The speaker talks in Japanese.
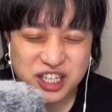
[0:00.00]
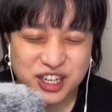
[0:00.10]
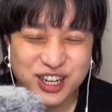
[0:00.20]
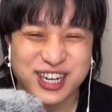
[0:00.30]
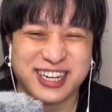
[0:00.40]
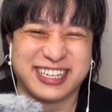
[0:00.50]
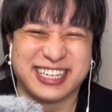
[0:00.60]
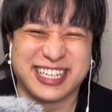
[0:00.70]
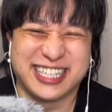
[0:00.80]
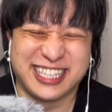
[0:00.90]

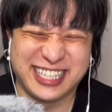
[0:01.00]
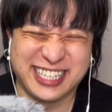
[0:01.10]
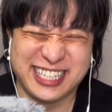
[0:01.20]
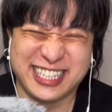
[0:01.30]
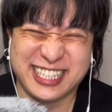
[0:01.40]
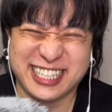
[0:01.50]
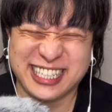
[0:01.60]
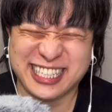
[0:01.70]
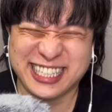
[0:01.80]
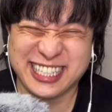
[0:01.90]

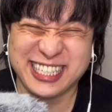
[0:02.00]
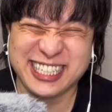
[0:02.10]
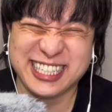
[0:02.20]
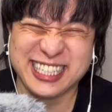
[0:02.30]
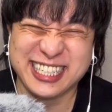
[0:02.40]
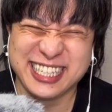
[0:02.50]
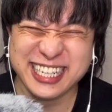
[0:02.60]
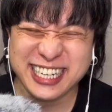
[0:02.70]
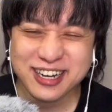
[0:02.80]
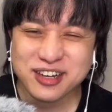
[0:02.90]

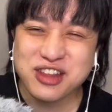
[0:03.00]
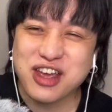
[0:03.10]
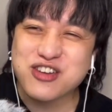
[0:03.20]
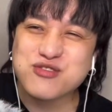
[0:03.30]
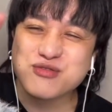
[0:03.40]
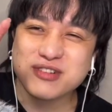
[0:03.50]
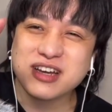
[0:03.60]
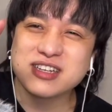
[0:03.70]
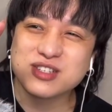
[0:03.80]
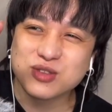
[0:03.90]
父っていう
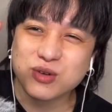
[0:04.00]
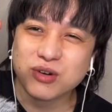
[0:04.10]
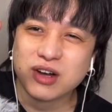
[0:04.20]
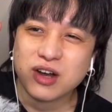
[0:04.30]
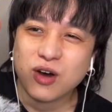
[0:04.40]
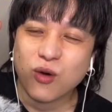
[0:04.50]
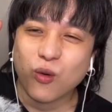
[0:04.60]
フレーズと、